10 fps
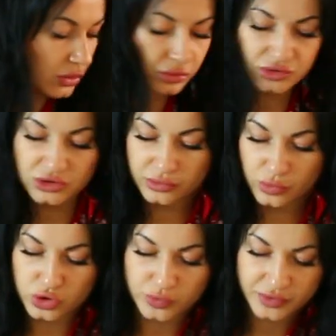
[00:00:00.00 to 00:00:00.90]
ну где-то
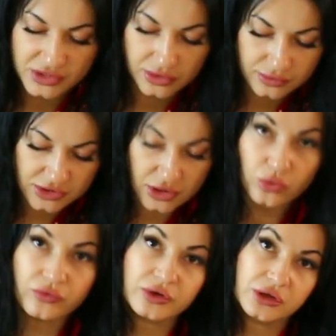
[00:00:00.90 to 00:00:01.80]
может быть
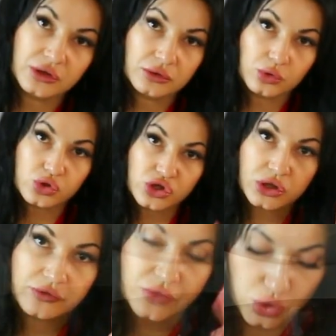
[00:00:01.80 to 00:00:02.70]
столовые ложки, две